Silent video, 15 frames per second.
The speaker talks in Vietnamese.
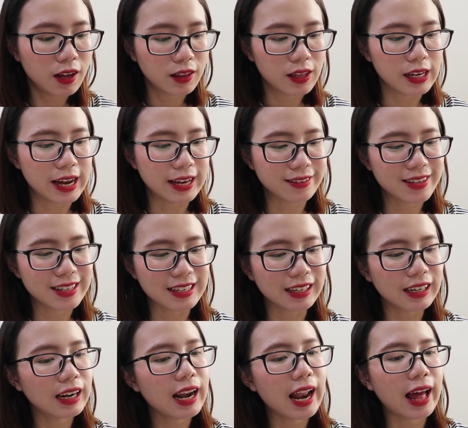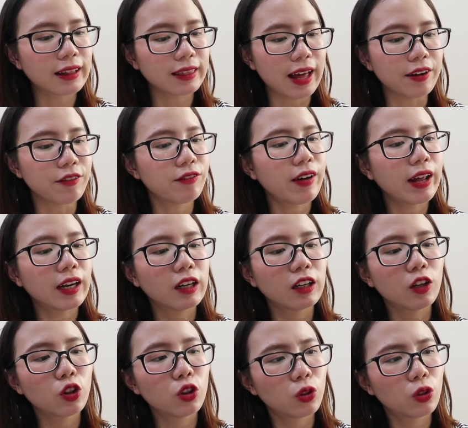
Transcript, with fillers: thì đấy chính là tản văn